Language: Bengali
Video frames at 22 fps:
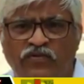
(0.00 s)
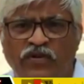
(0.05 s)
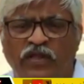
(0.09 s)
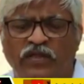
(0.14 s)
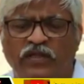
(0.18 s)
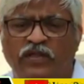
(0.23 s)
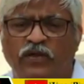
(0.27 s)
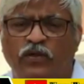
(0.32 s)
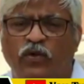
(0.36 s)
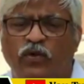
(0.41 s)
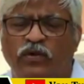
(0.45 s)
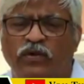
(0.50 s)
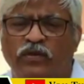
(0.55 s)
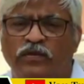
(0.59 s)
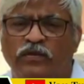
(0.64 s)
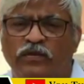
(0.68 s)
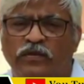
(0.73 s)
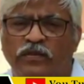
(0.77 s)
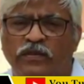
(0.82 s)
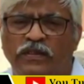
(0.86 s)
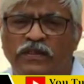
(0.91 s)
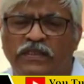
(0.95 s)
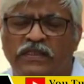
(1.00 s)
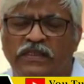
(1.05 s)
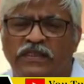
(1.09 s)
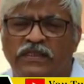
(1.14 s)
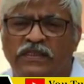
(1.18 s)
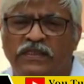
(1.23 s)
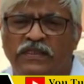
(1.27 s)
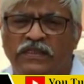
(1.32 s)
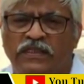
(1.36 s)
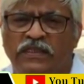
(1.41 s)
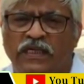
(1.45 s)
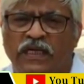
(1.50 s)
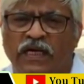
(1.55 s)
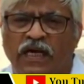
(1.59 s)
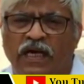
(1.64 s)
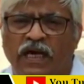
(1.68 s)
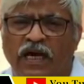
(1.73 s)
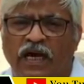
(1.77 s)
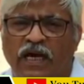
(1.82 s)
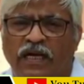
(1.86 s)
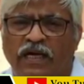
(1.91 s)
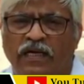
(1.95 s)
বিভ্রান্তিকর
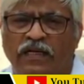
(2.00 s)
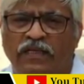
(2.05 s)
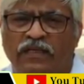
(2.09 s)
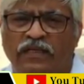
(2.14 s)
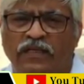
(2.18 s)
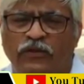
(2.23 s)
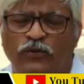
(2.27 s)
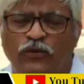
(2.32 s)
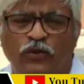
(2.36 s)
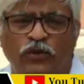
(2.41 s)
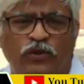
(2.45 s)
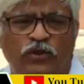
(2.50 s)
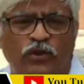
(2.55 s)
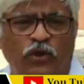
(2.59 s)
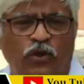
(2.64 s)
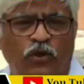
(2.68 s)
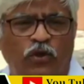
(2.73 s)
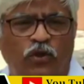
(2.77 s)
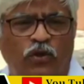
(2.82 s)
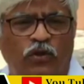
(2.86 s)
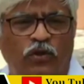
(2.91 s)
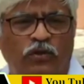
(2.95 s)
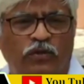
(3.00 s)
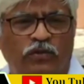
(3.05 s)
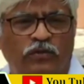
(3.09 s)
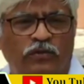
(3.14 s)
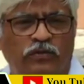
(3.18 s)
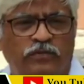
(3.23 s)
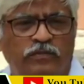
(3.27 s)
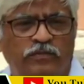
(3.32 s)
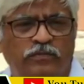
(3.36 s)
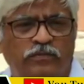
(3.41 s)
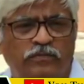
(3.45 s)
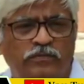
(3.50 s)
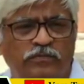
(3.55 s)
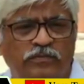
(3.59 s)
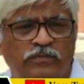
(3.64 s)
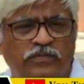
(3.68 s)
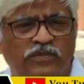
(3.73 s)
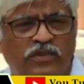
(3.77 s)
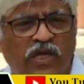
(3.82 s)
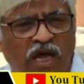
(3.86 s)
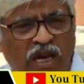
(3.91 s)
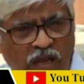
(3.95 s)
আগের দিন তো ছিল
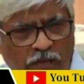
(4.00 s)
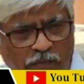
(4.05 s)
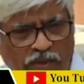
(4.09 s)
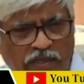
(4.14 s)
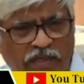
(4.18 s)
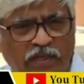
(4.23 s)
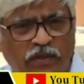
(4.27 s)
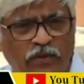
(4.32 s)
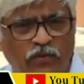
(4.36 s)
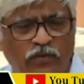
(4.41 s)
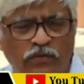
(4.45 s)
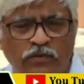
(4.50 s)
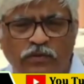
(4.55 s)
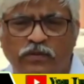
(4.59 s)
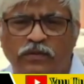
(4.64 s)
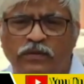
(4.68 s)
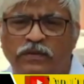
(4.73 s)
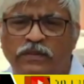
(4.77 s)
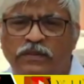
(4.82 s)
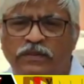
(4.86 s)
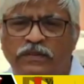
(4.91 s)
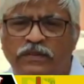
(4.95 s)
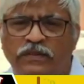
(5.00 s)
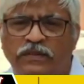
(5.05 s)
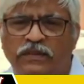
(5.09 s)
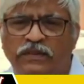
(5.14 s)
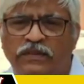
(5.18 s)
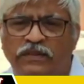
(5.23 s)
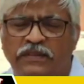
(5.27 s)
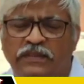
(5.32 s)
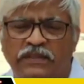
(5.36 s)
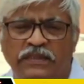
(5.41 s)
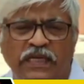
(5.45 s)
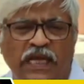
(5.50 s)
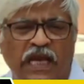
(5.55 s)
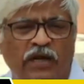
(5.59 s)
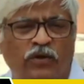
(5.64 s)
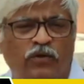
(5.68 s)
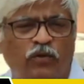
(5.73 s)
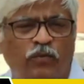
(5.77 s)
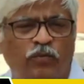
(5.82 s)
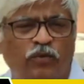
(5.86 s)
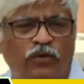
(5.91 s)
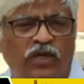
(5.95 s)
থালা বাজানো
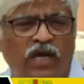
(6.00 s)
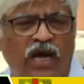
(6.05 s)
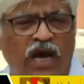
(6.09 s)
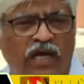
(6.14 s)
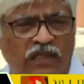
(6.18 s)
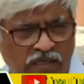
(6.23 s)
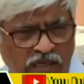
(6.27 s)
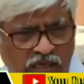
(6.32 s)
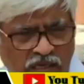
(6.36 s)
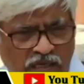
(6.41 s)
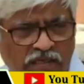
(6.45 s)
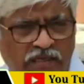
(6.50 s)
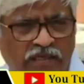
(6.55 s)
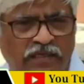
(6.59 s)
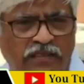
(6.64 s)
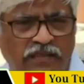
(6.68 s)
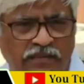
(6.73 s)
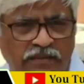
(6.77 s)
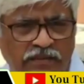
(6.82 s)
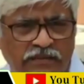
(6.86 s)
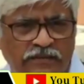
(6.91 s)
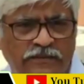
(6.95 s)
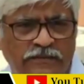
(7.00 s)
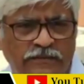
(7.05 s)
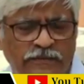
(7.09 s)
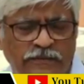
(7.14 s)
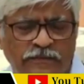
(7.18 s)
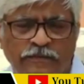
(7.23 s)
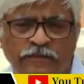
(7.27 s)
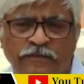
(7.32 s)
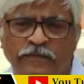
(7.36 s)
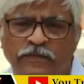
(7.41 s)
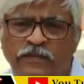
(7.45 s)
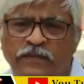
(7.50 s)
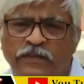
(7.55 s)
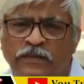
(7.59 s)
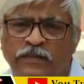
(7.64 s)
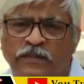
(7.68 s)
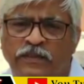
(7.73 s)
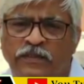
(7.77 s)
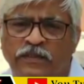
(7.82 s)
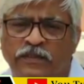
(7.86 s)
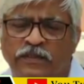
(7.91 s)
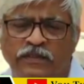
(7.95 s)
এখন বোধহয় হাতে হারিকেন
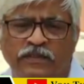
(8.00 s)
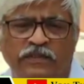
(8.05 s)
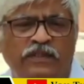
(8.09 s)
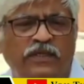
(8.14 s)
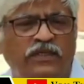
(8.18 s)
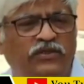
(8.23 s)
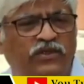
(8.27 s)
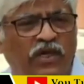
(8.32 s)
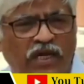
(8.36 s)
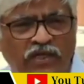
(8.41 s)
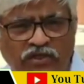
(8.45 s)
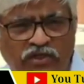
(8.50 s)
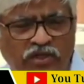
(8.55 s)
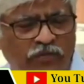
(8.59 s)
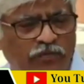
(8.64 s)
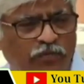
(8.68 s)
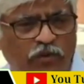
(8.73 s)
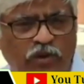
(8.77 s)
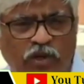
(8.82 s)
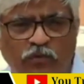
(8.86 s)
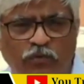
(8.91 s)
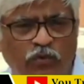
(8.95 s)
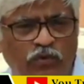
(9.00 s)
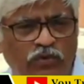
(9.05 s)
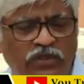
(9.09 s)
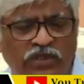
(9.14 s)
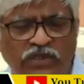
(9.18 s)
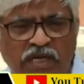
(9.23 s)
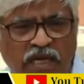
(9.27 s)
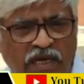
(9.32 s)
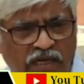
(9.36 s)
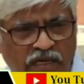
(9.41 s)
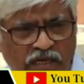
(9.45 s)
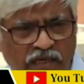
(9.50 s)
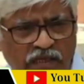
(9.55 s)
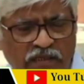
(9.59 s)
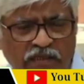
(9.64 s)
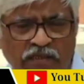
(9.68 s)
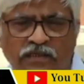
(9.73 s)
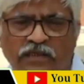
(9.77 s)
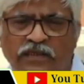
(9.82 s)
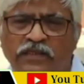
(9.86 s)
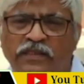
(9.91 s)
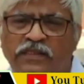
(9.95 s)
কি চাইছেন প্রধানমন্ত্রী জানি না
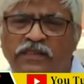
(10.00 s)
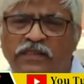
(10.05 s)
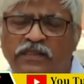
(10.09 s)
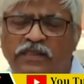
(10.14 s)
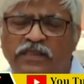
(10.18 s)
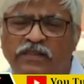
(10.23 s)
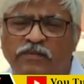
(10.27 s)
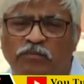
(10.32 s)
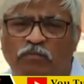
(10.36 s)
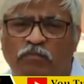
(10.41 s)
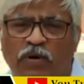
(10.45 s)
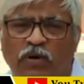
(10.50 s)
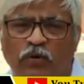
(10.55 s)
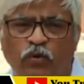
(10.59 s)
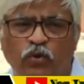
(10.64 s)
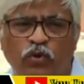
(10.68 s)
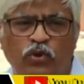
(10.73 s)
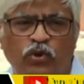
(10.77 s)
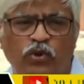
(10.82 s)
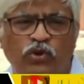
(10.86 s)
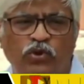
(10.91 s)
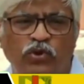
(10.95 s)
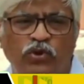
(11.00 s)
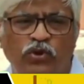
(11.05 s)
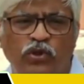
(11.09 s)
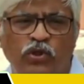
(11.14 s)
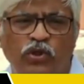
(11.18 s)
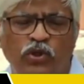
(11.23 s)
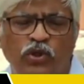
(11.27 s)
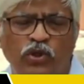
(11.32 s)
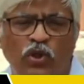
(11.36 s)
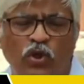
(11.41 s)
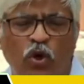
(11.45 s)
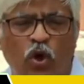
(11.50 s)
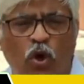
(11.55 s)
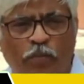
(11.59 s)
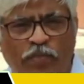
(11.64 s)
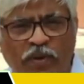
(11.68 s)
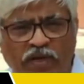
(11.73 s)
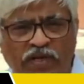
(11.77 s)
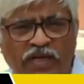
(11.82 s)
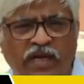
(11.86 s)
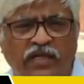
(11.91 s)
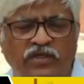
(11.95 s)
মানুষ
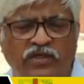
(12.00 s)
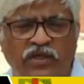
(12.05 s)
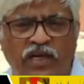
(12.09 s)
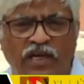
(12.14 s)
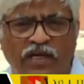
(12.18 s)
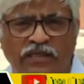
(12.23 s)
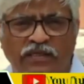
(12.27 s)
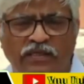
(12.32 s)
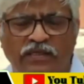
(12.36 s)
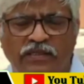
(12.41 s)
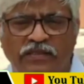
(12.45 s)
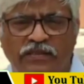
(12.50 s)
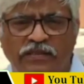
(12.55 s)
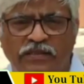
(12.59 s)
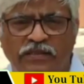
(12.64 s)
অপেক্ষায় ছিলেন